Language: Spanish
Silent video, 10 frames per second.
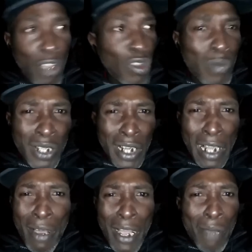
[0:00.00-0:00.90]
Cuando me
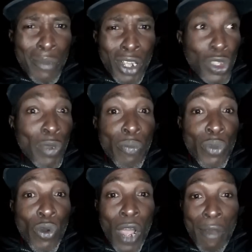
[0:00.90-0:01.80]
trataban a mí, cuando me
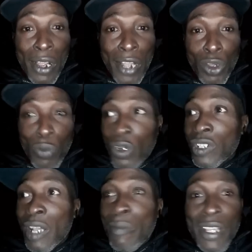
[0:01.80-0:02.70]
empujaban, cuando los
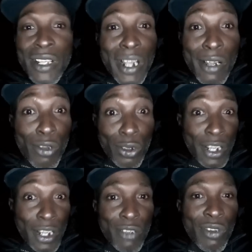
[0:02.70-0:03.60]
policías me decían
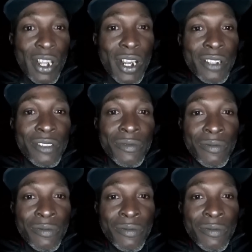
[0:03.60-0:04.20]
cosas que no eran.